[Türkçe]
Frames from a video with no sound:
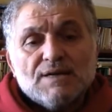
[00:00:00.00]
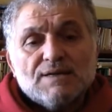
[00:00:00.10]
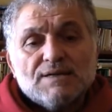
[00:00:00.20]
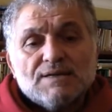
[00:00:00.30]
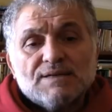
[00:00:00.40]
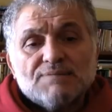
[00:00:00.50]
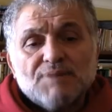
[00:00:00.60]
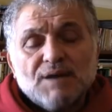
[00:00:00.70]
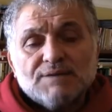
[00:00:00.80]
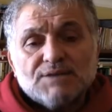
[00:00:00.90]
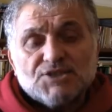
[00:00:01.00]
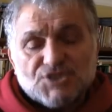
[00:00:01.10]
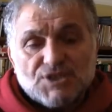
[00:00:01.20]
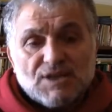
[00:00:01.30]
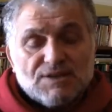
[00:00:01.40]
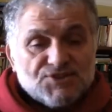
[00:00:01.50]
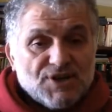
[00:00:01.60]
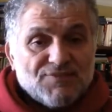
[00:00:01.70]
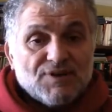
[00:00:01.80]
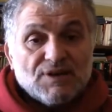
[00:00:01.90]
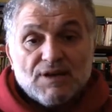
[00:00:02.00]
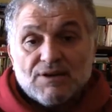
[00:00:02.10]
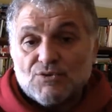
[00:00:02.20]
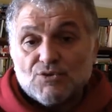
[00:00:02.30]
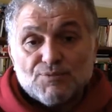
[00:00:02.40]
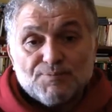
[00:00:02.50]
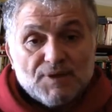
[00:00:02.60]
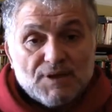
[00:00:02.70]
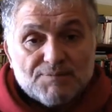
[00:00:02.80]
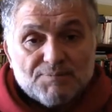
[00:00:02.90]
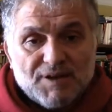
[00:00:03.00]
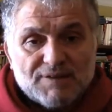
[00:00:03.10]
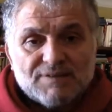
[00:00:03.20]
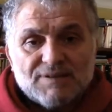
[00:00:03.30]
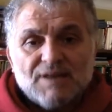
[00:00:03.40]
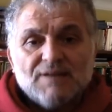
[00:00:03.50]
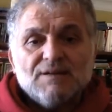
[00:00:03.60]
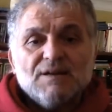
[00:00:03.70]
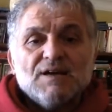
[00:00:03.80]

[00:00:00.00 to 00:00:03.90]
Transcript: E, bazı kişiler, çevreler, gruplar, partiler